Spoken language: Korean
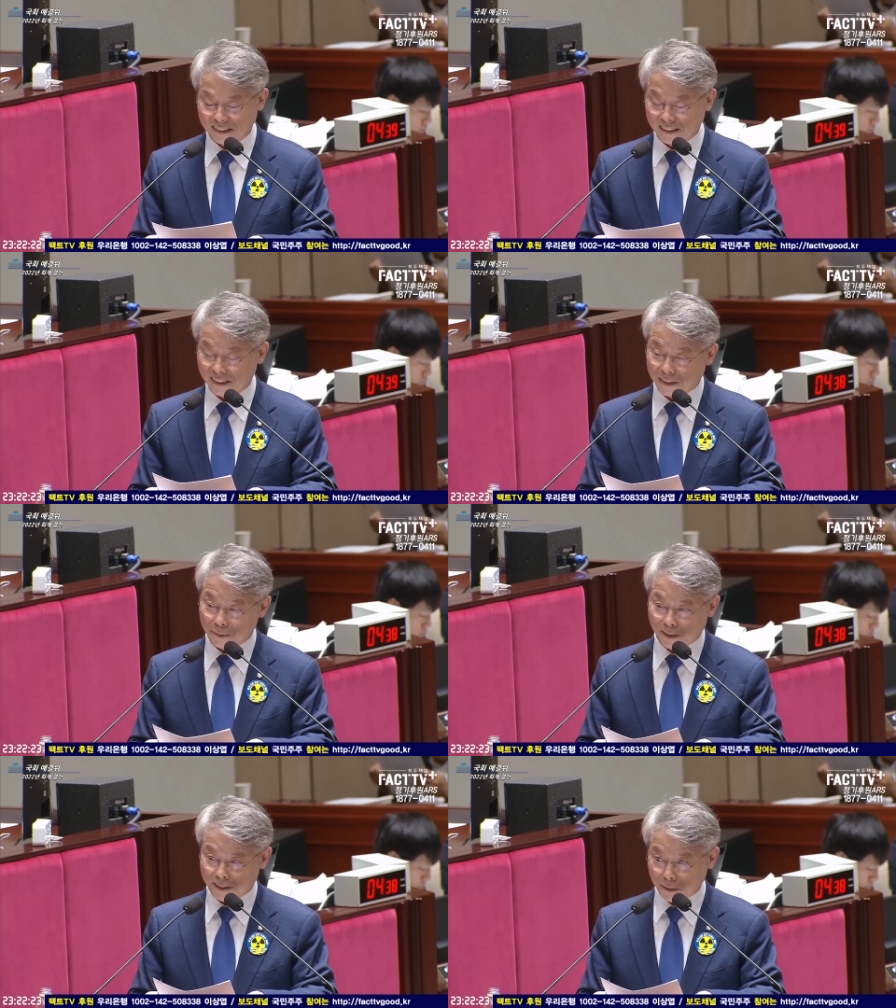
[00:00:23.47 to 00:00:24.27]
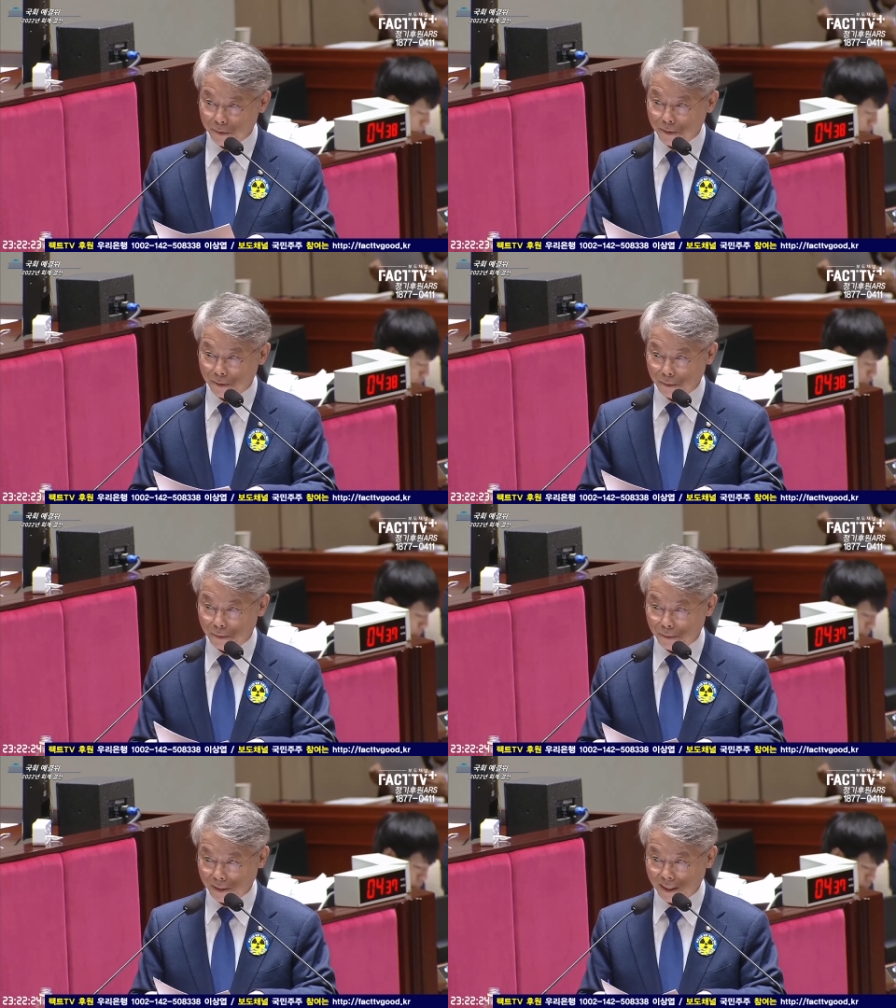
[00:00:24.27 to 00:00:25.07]
예, 우리가 싸우려
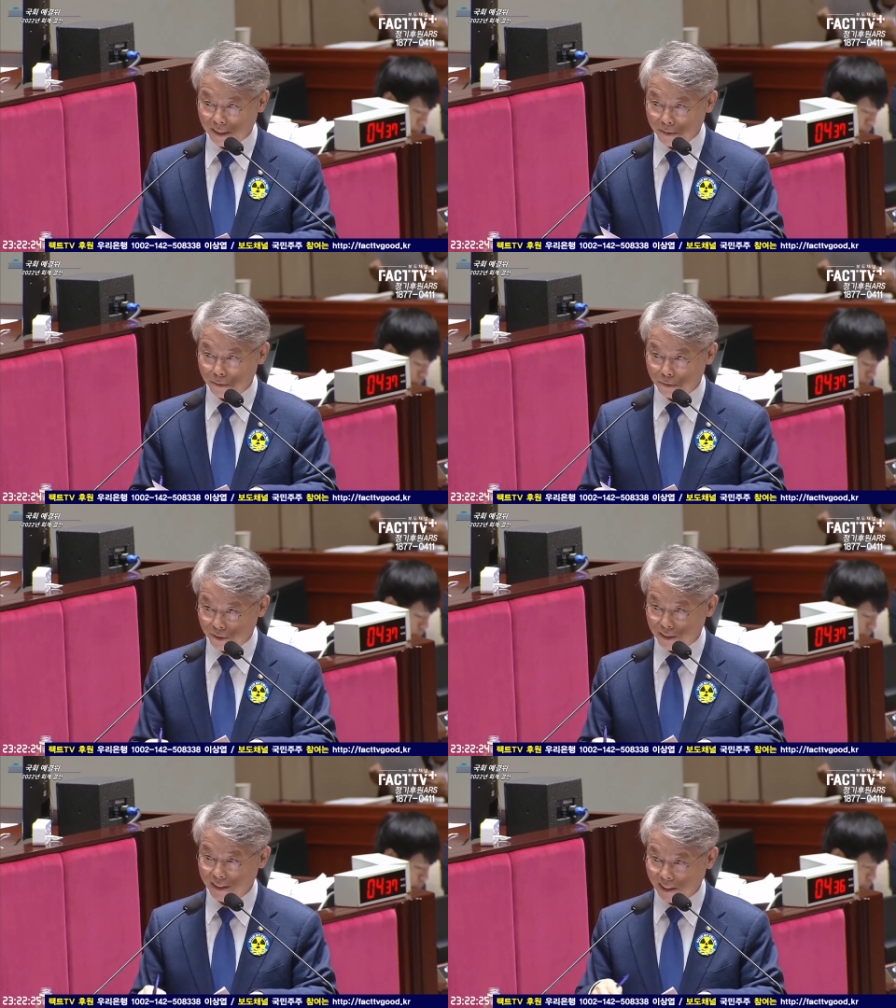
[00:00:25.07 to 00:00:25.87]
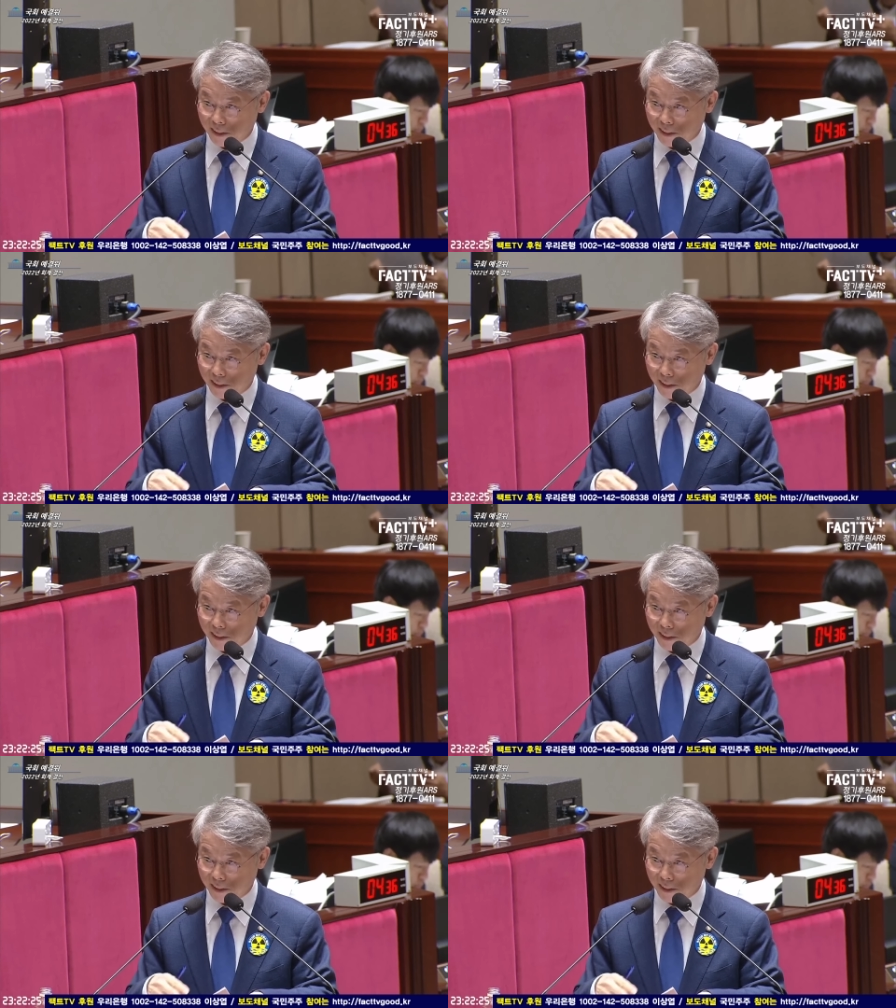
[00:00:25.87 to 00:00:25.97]
온 게 아니고 국정이